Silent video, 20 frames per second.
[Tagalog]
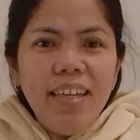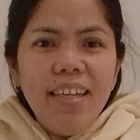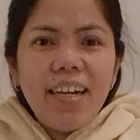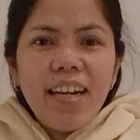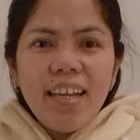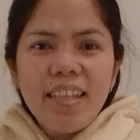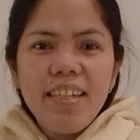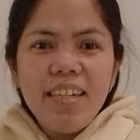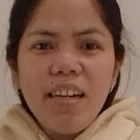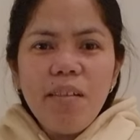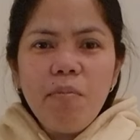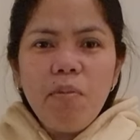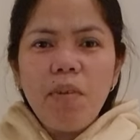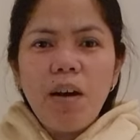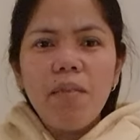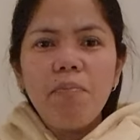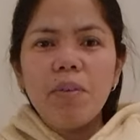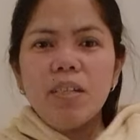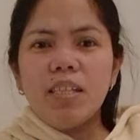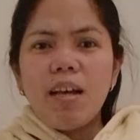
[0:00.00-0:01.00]
Ready na naman
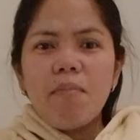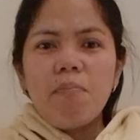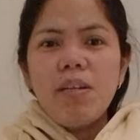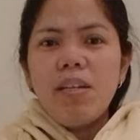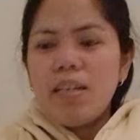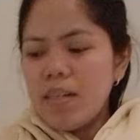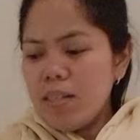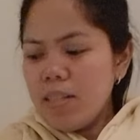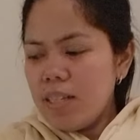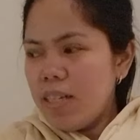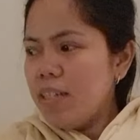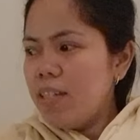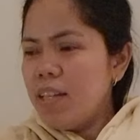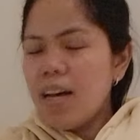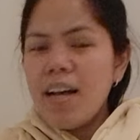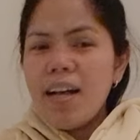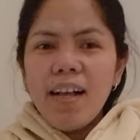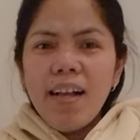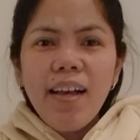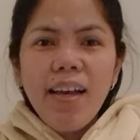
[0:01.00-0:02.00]
makipagsapalaran si
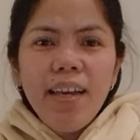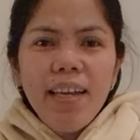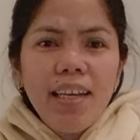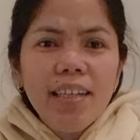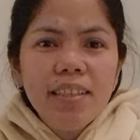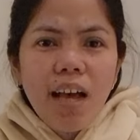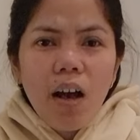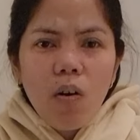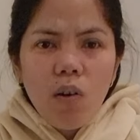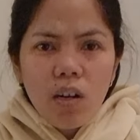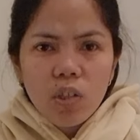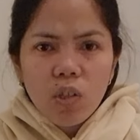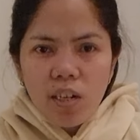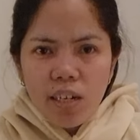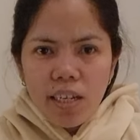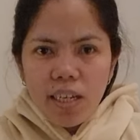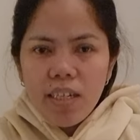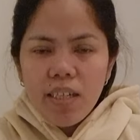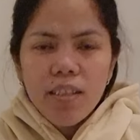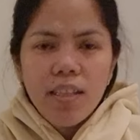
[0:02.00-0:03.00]
Inday. Late na ako
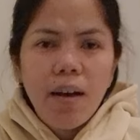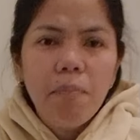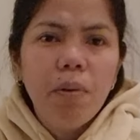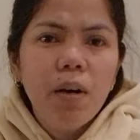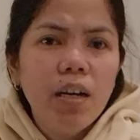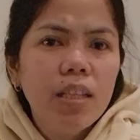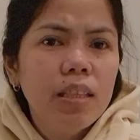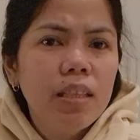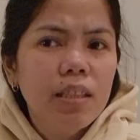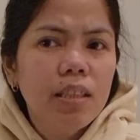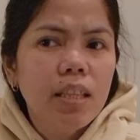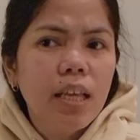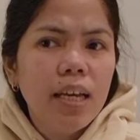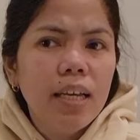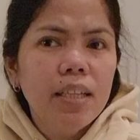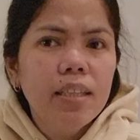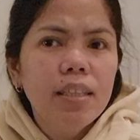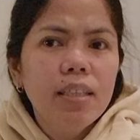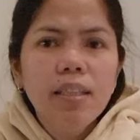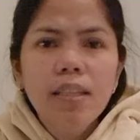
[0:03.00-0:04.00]
actually. Aww. Dapat
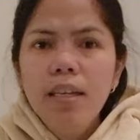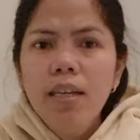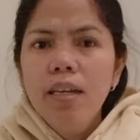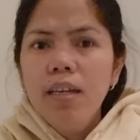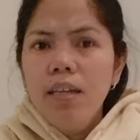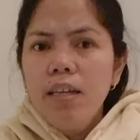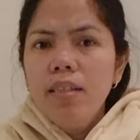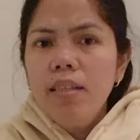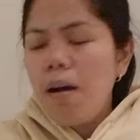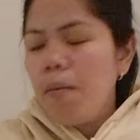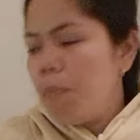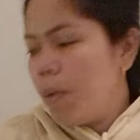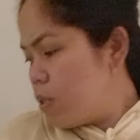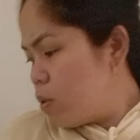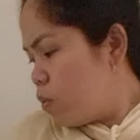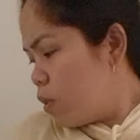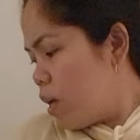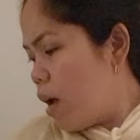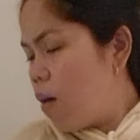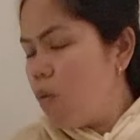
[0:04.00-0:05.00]
10.
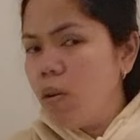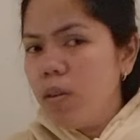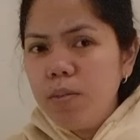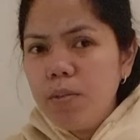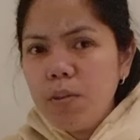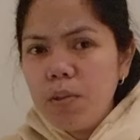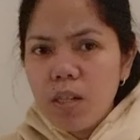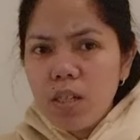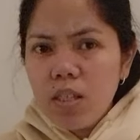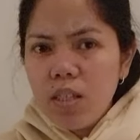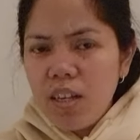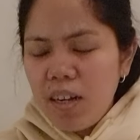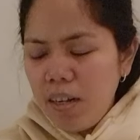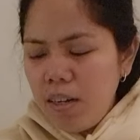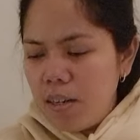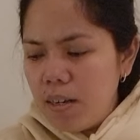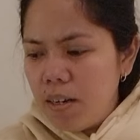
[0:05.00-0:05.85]
Nakapasok na ako. Anong oras na?